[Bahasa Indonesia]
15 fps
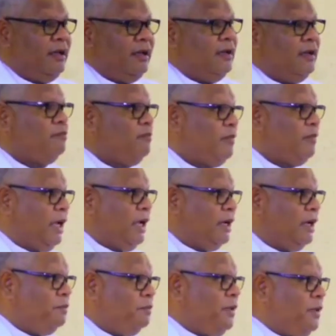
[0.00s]
E,
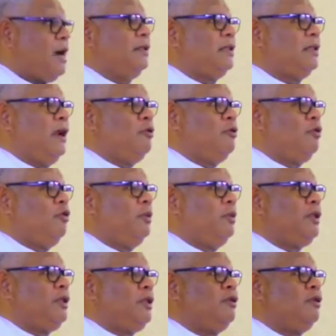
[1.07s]
tapi kan tala ko